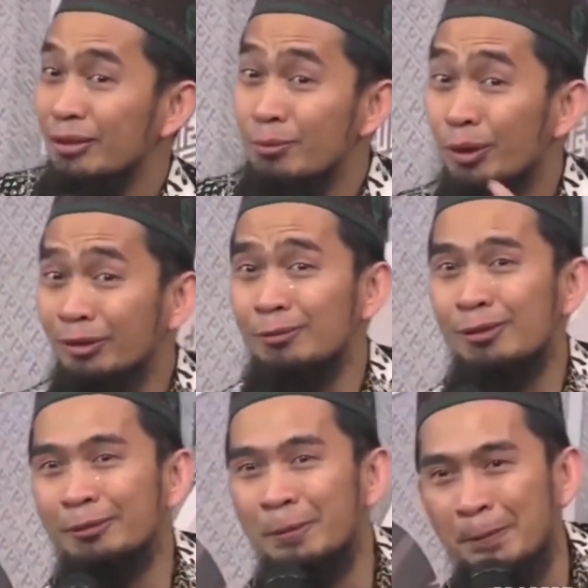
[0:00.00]
saya buka
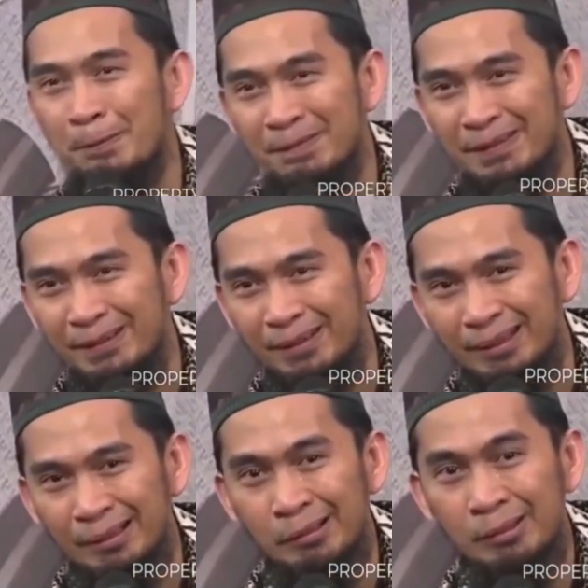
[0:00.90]
tabungan
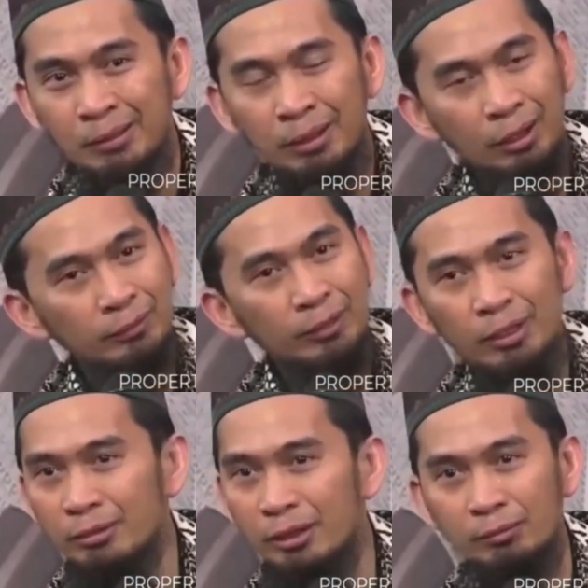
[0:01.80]

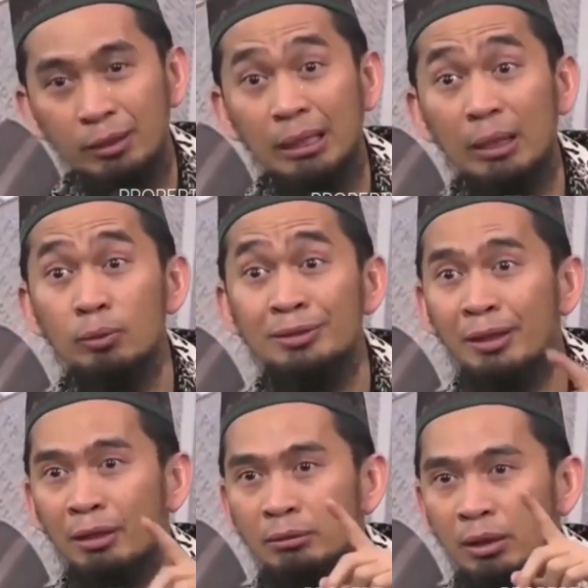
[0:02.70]
Allahu Akbar
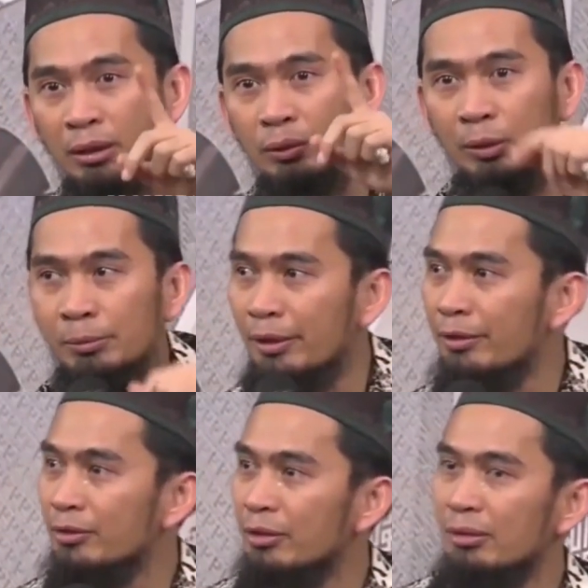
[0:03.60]
karunia Allah luar
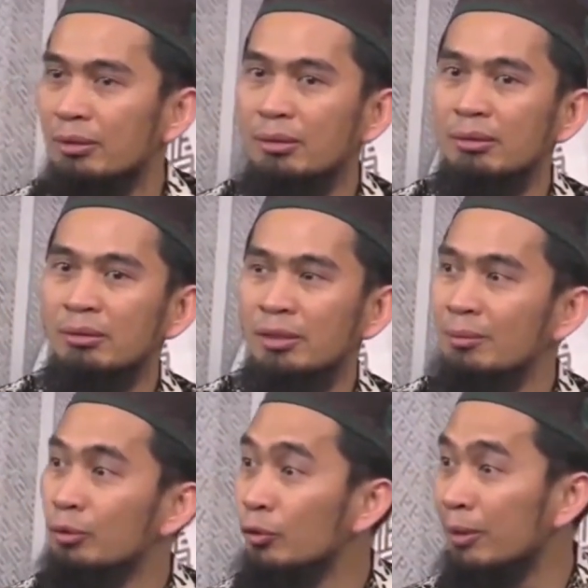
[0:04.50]
biasa
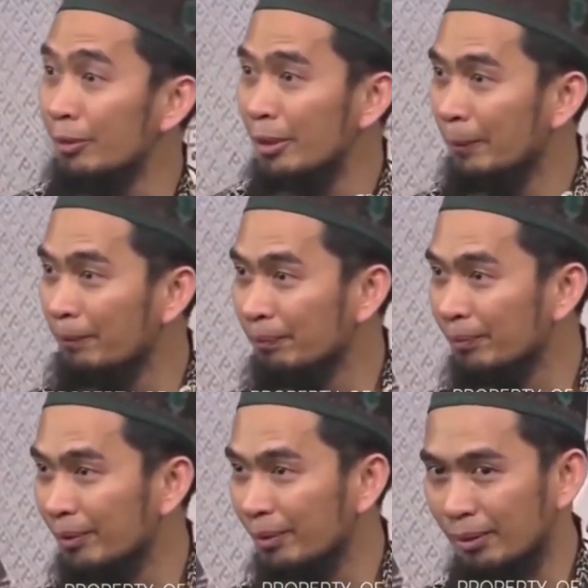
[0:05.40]
tadi butuh berapa
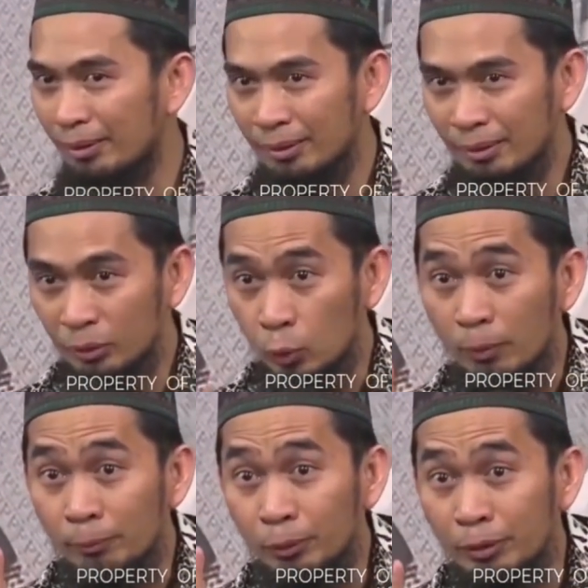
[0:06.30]

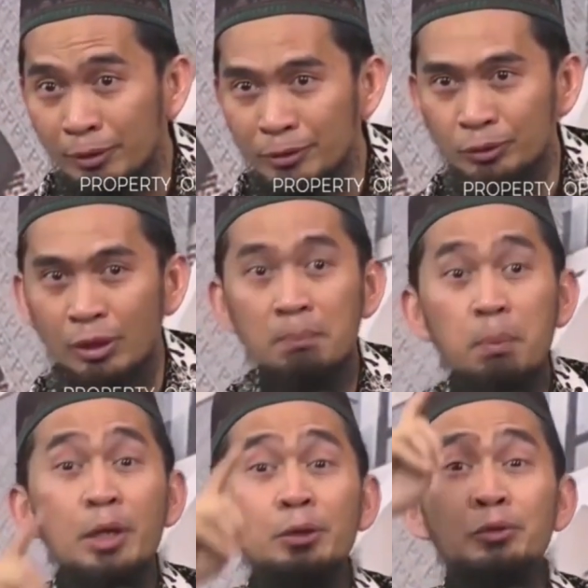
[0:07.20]
25 juta
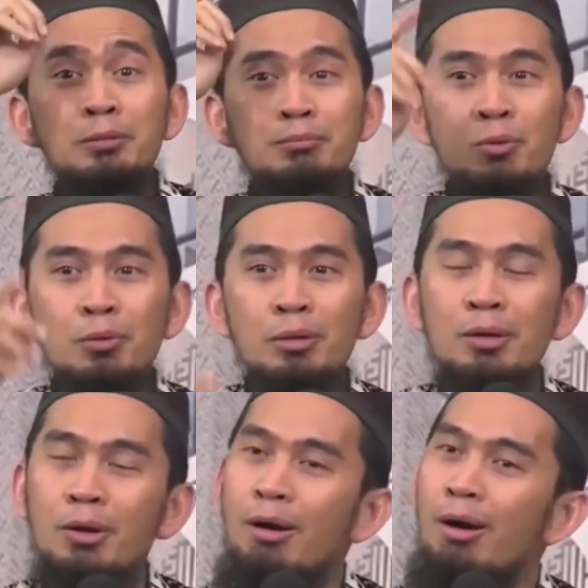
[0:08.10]
begitu
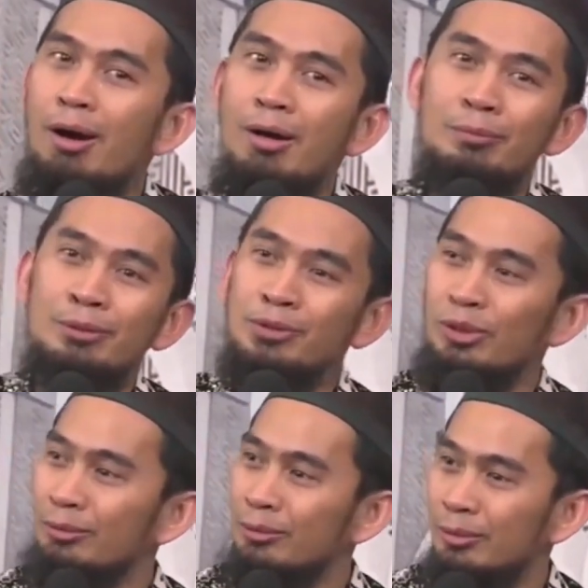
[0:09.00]
dibuka ah
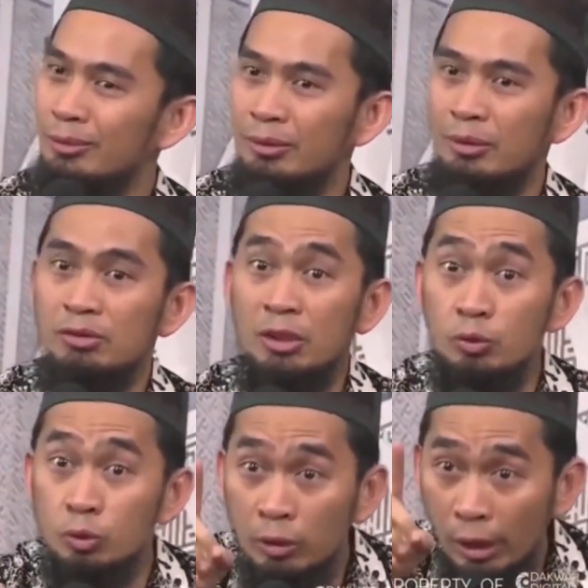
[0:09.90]
Masya Allah
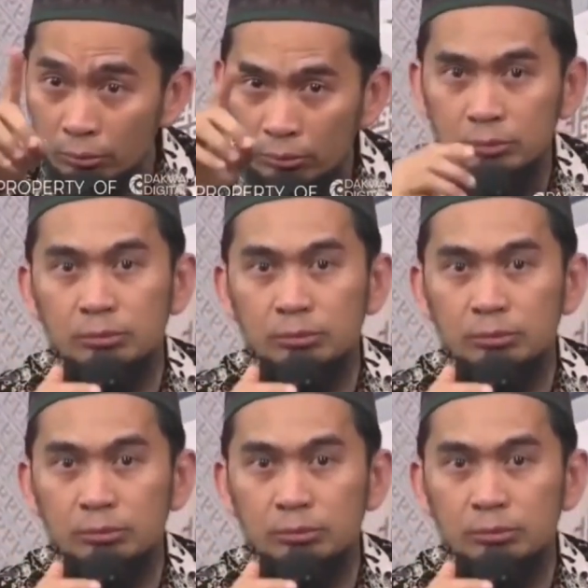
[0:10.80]
1 juta